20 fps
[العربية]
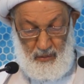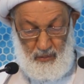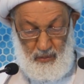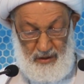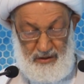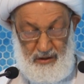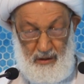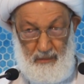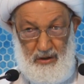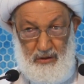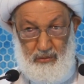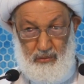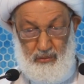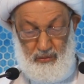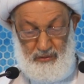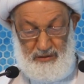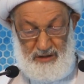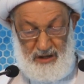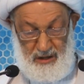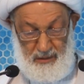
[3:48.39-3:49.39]

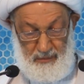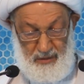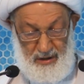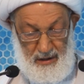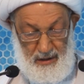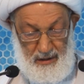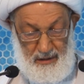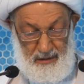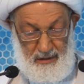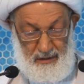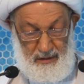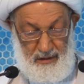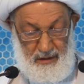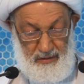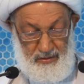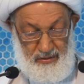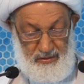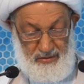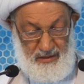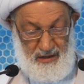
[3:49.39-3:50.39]
وتمتعه
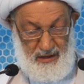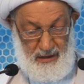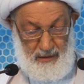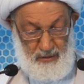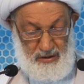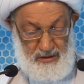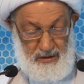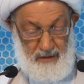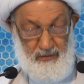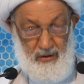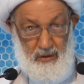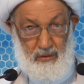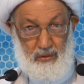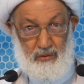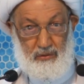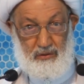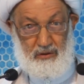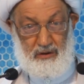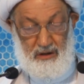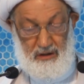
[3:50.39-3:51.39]
بحقه الثابت في
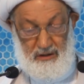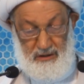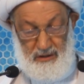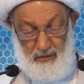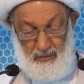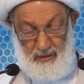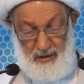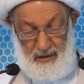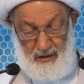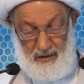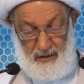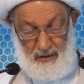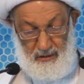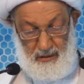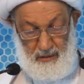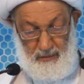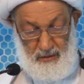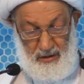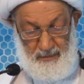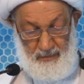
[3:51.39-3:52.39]
الحريه
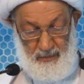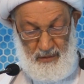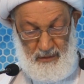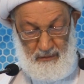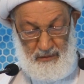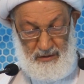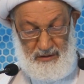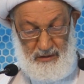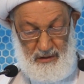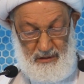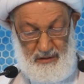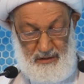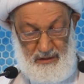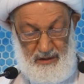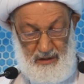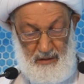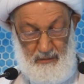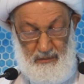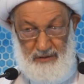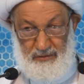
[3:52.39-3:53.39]
والكرامه
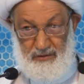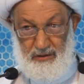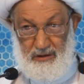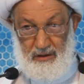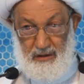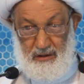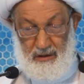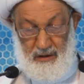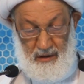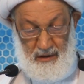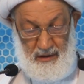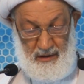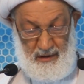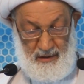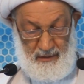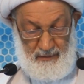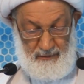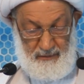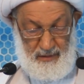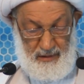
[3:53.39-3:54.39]
وتقرير المصير
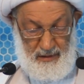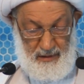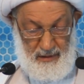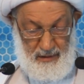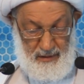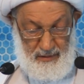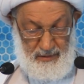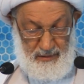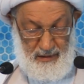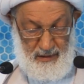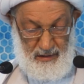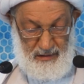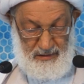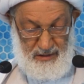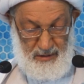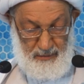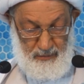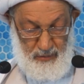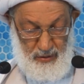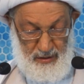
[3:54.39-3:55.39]
في هذه
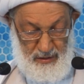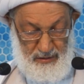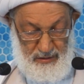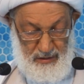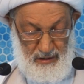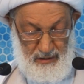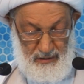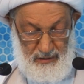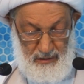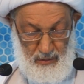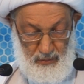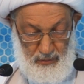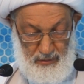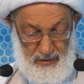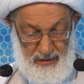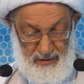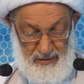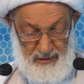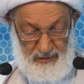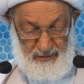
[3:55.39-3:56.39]
الجبهه
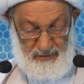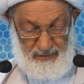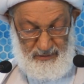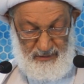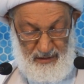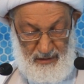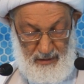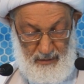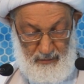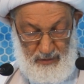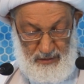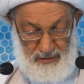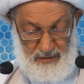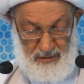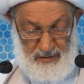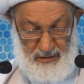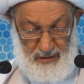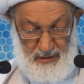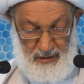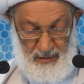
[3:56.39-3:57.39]
القويه
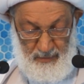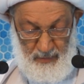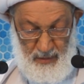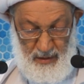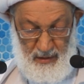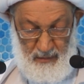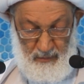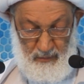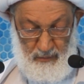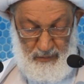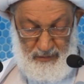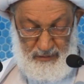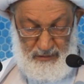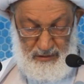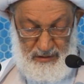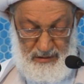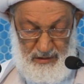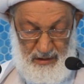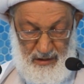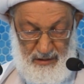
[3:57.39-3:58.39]
الصامده من
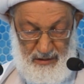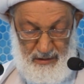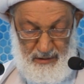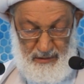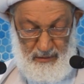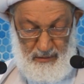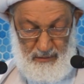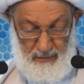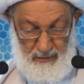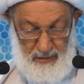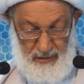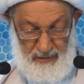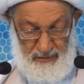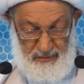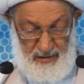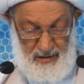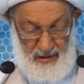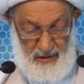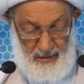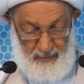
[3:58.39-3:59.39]
رجال
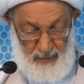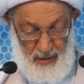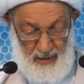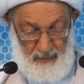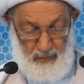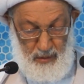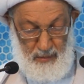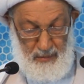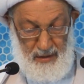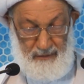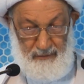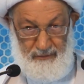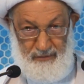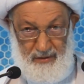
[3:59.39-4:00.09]
ونساء بمن